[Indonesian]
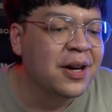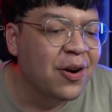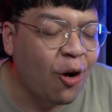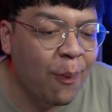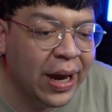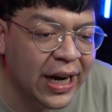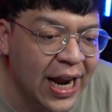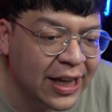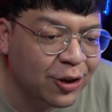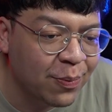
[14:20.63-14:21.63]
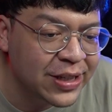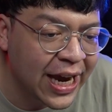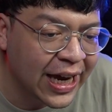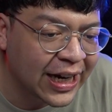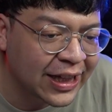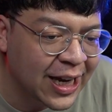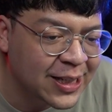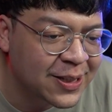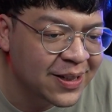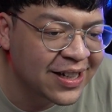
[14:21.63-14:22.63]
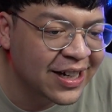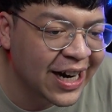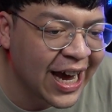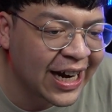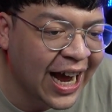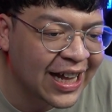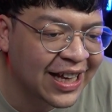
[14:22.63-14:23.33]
Komennya dari Tom JR lihat guys. Dean KT.